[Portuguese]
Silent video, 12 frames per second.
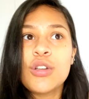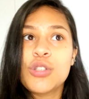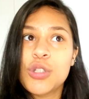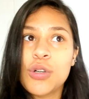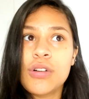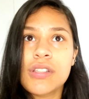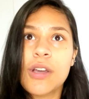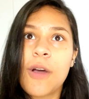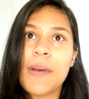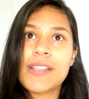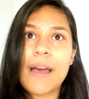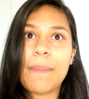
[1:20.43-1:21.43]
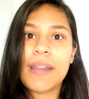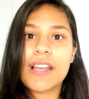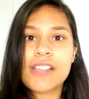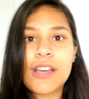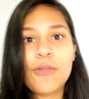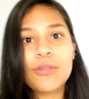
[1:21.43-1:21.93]
To, se começar pela
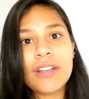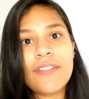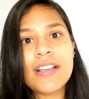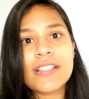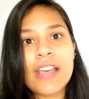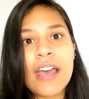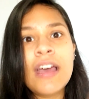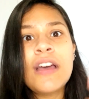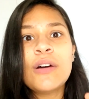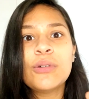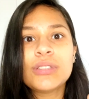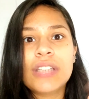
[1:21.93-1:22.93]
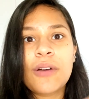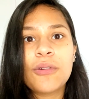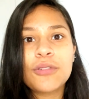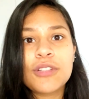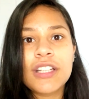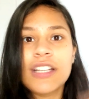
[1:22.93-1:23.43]
segunda, vai ser o
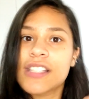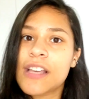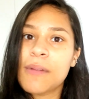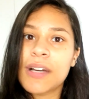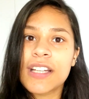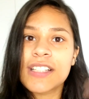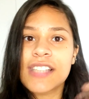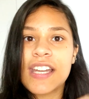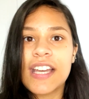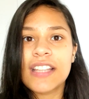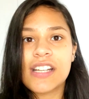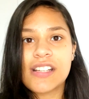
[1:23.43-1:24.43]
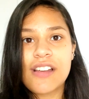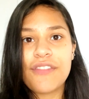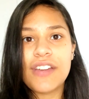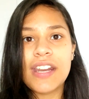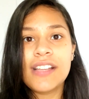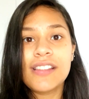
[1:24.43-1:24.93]
segundo dia da semana, que seria a
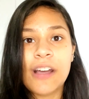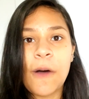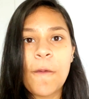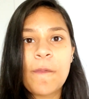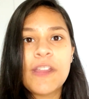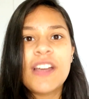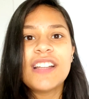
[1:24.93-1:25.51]
terça-feira, então.